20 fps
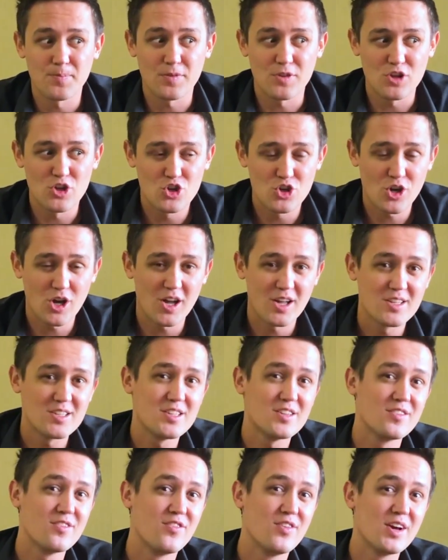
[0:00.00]
еще
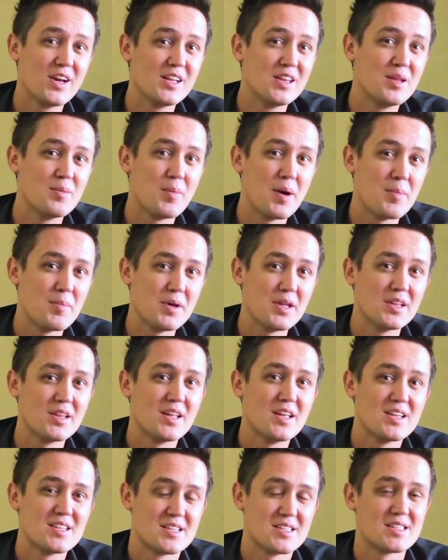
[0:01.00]
один выгодный момент
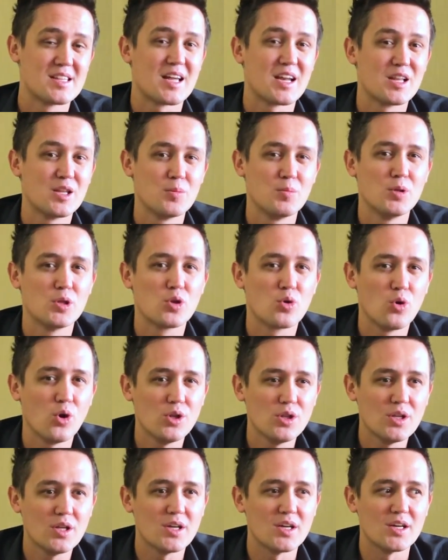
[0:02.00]
со стороны
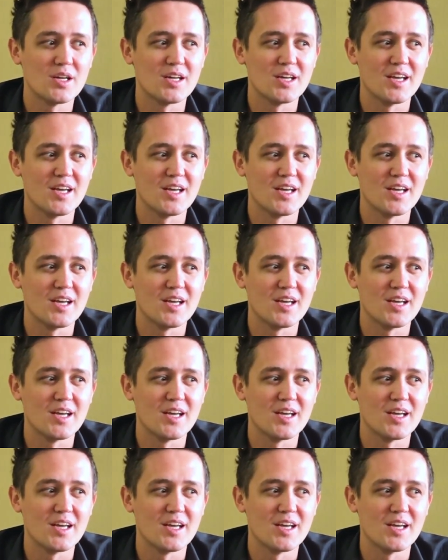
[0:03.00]
биткоина